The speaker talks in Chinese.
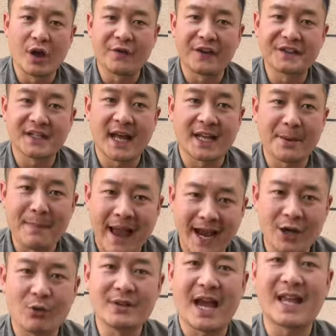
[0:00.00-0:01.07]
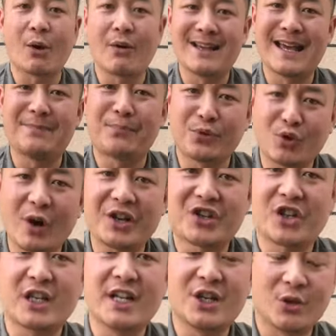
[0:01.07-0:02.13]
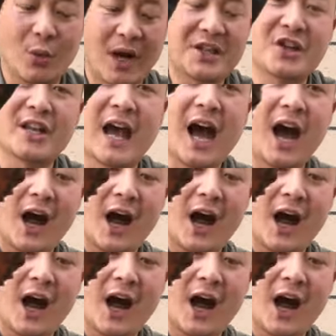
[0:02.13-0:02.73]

很多粉丝啊，他买个龙虾，他回家不会吃，你说我来教他